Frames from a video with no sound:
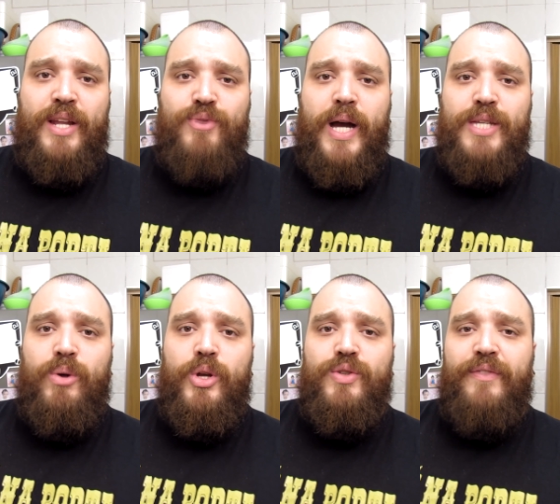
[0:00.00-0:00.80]
na sua casa
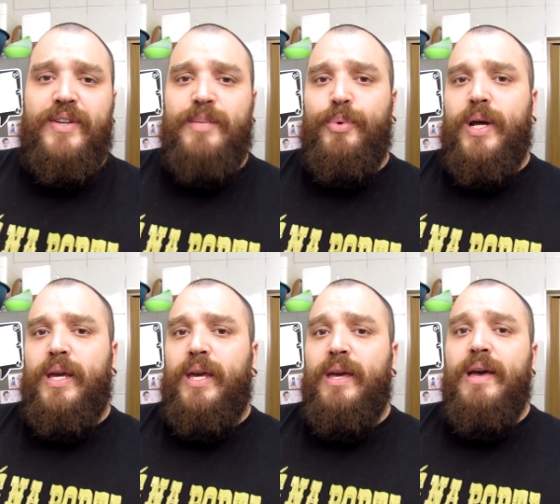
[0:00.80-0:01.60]
igual a gente vai fazer por
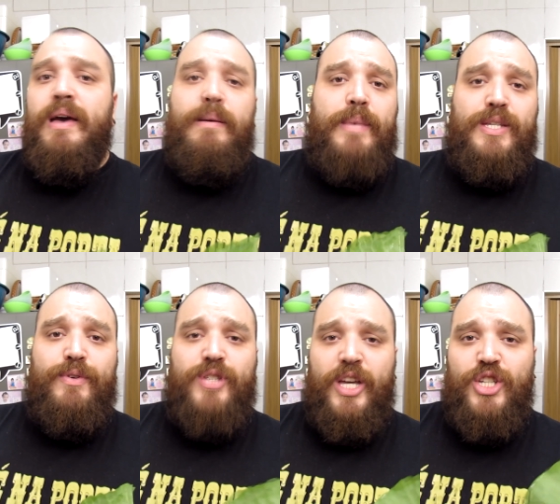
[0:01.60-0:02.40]
aqui, mas se
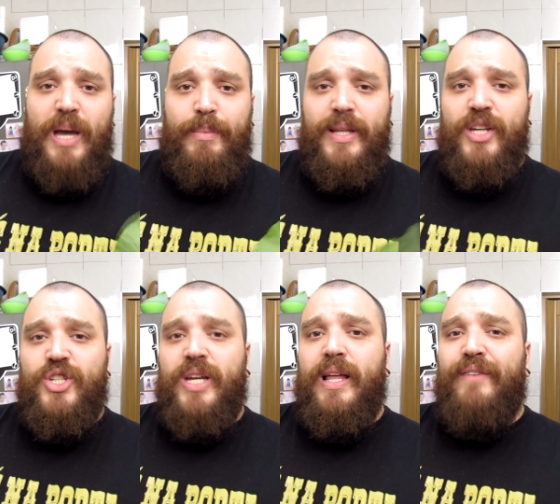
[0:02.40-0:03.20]
você achar a
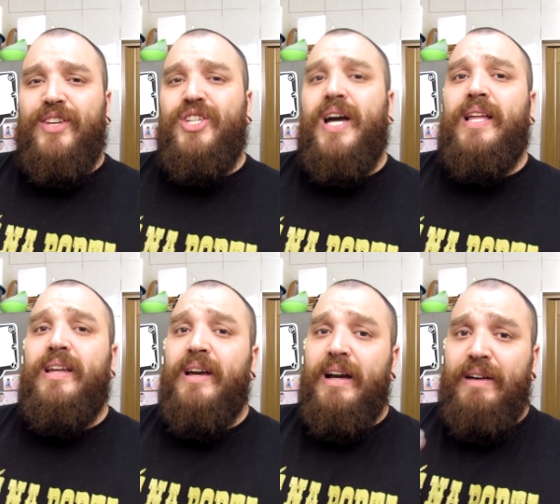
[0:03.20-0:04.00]
bandejinha dela
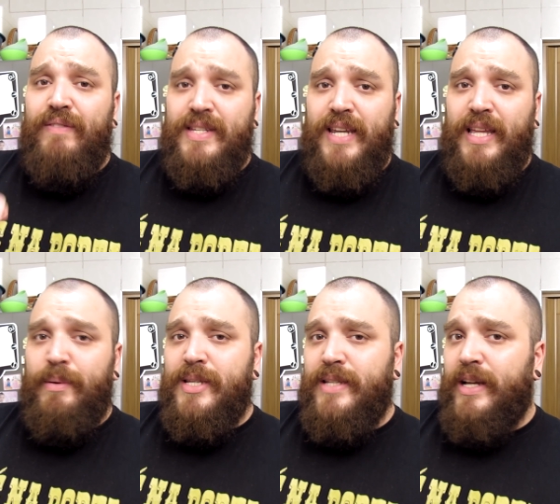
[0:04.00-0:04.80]
fatiada, facilita
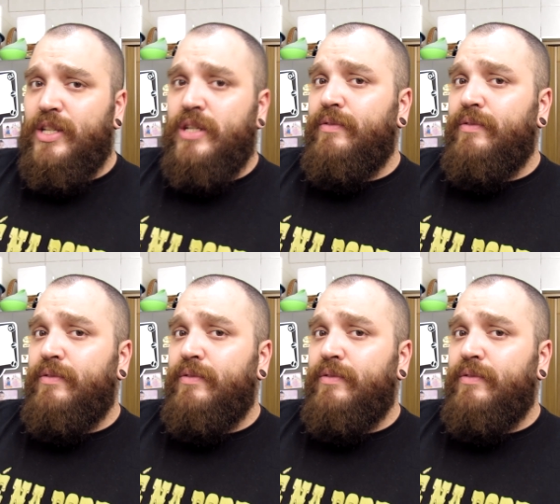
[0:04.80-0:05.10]
bastante.